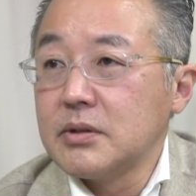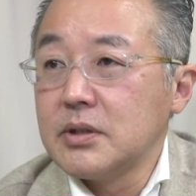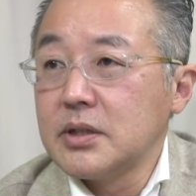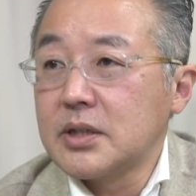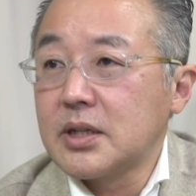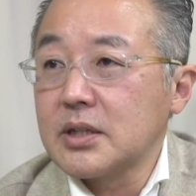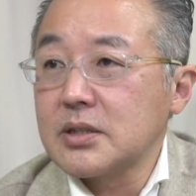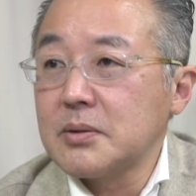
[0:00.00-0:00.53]

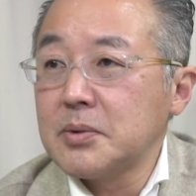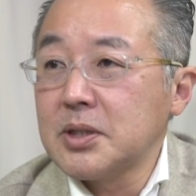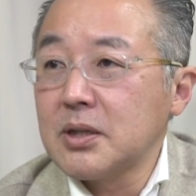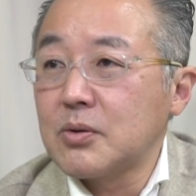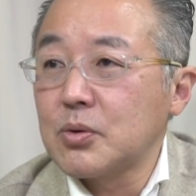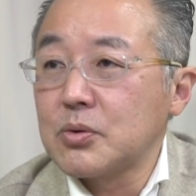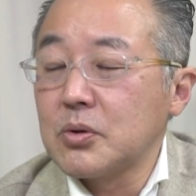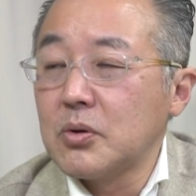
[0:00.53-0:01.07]
いかさま
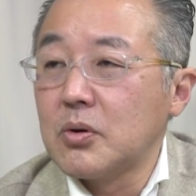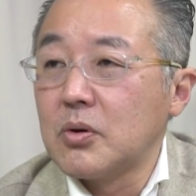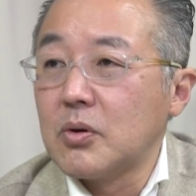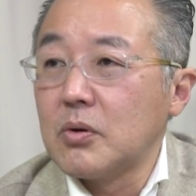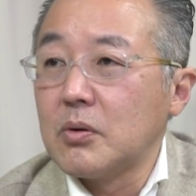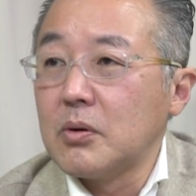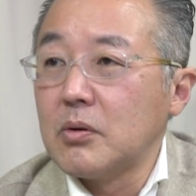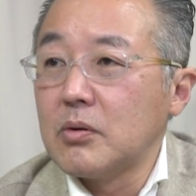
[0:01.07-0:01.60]
なこと
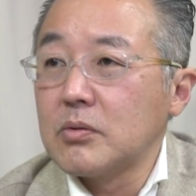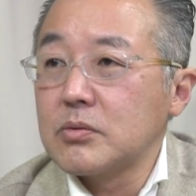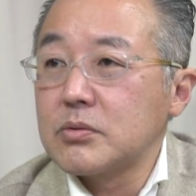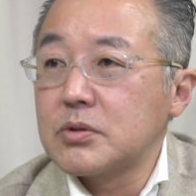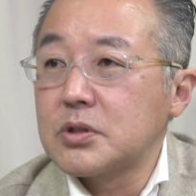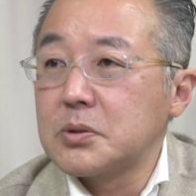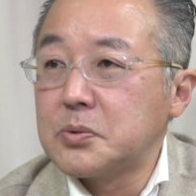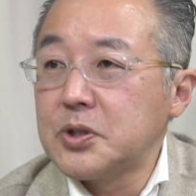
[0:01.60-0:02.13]
を
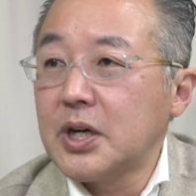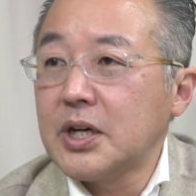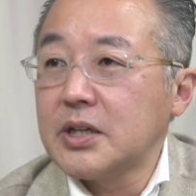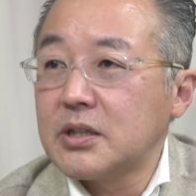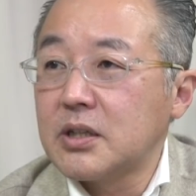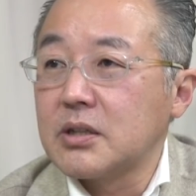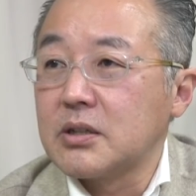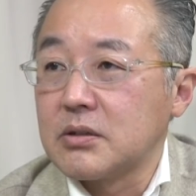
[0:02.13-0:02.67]
つぶや
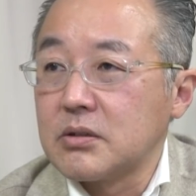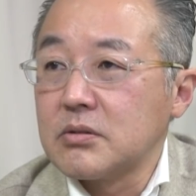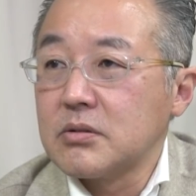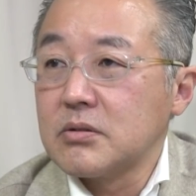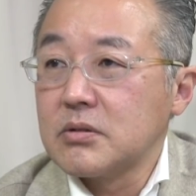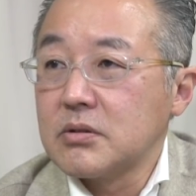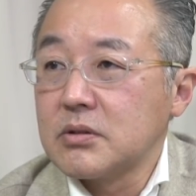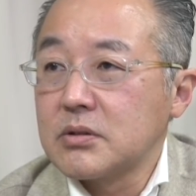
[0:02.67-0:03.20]
いてる、
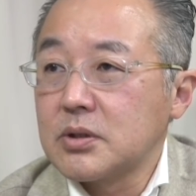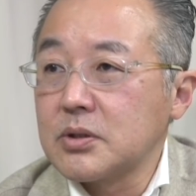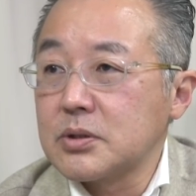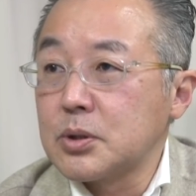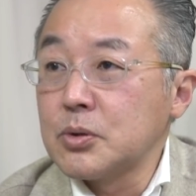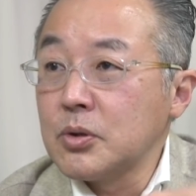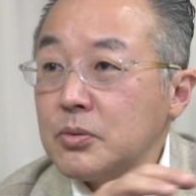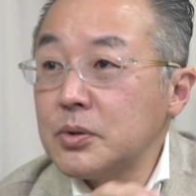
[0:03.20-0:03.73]

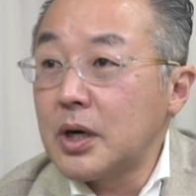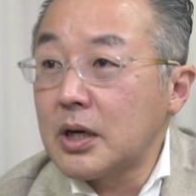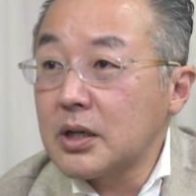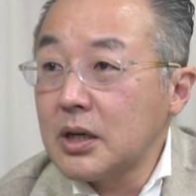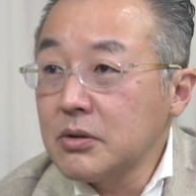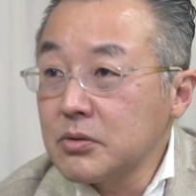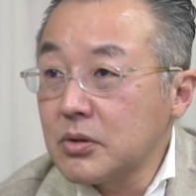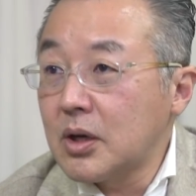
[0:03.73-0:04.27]
その
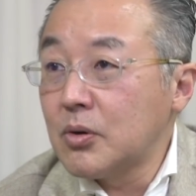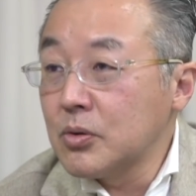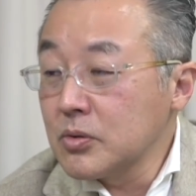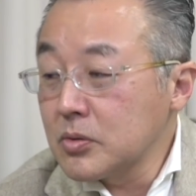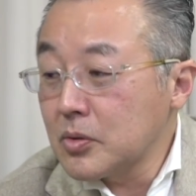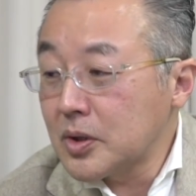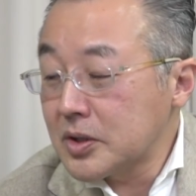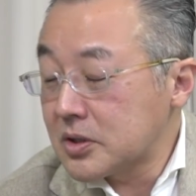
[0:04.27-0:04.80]
アカウントが
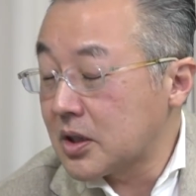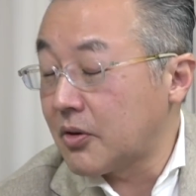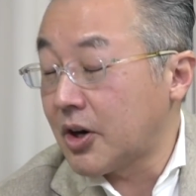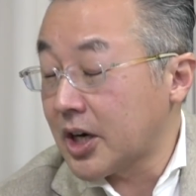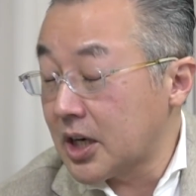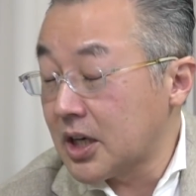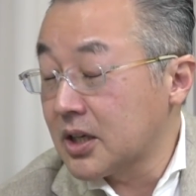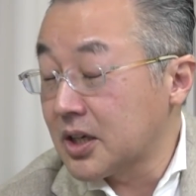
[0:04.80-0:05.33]
本当かすら
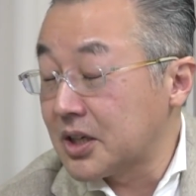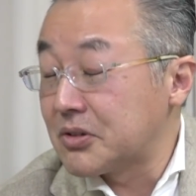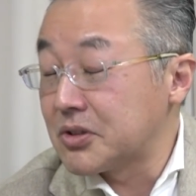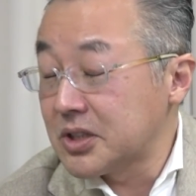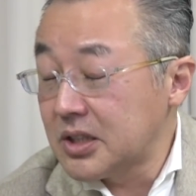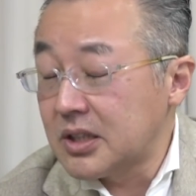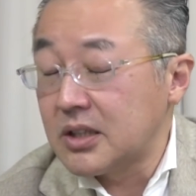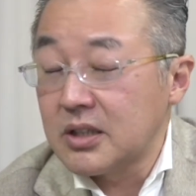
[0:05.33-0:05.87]
わからないの
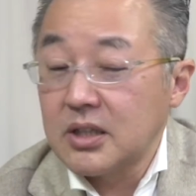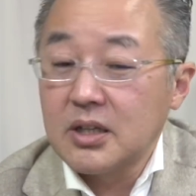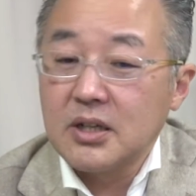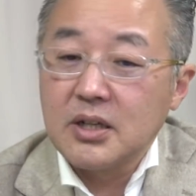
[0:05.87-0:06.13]
に、